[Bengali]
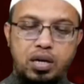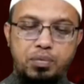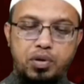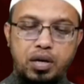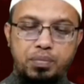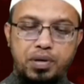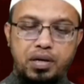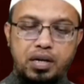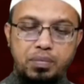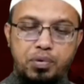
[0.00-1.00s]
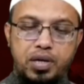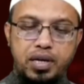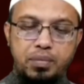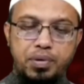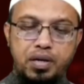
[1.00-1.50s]
যদি কাপড় নাপাক
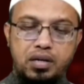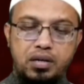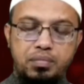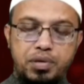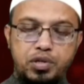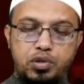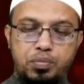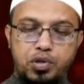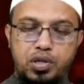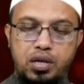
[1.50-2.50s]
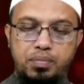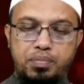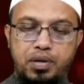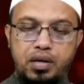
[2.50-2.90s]
কাপড়ে নাপাক বীর্য প্রসাব